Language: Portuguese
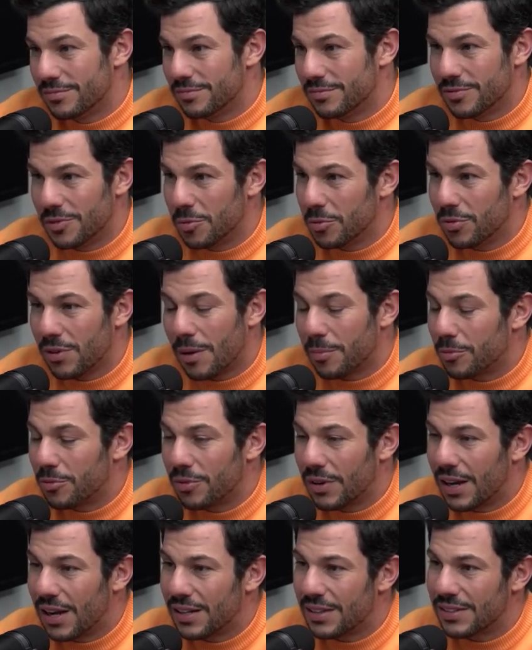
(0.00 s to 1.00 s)
Foi muito rápido, do
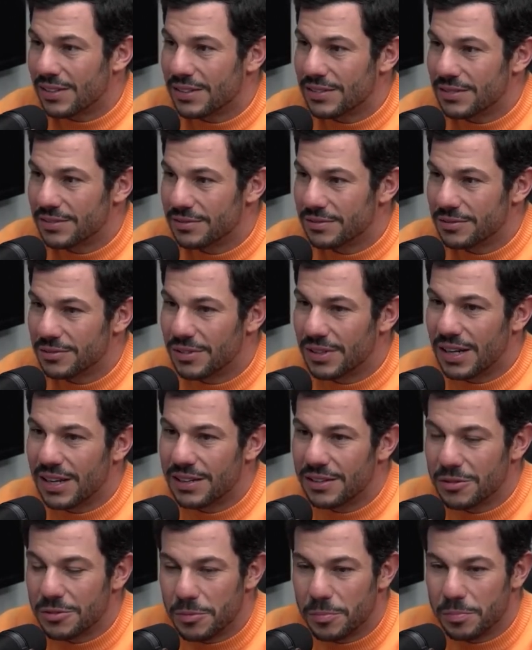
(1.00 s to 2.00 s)
nada, cara. Do
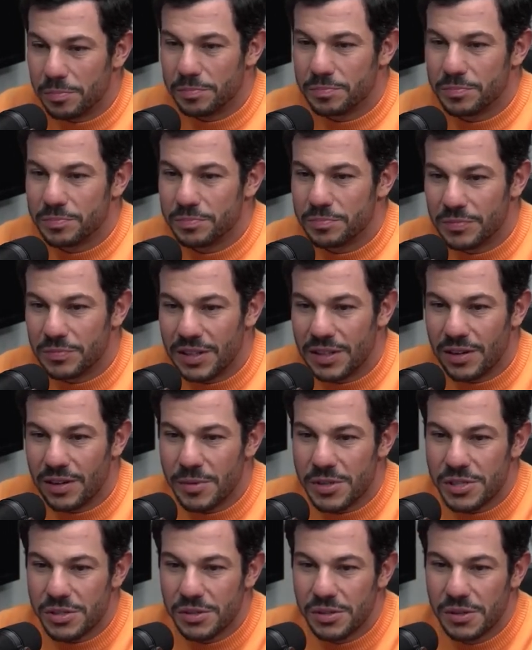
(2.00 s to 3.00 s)
nada. Eu,
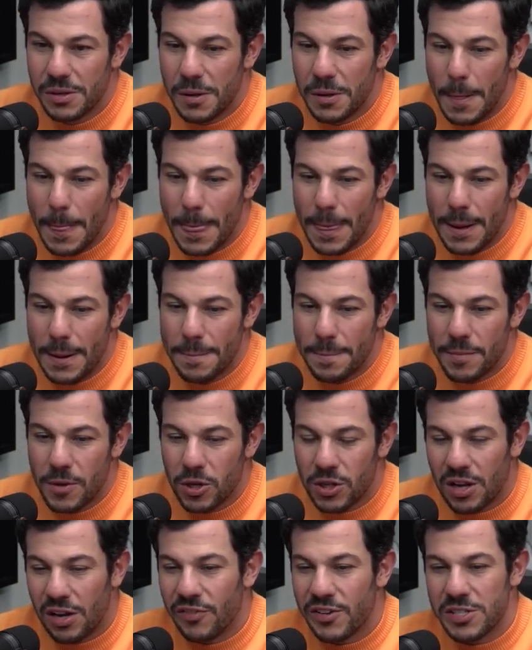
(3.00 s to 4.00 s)
literalmente, eu
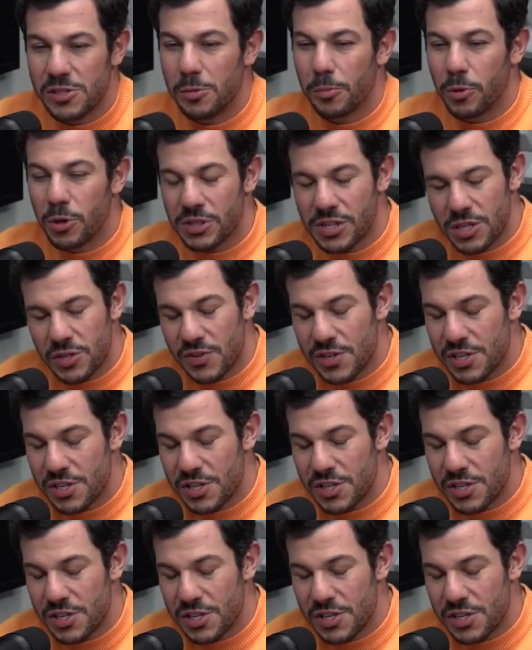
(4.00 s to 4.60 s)
estava fazendo um processo de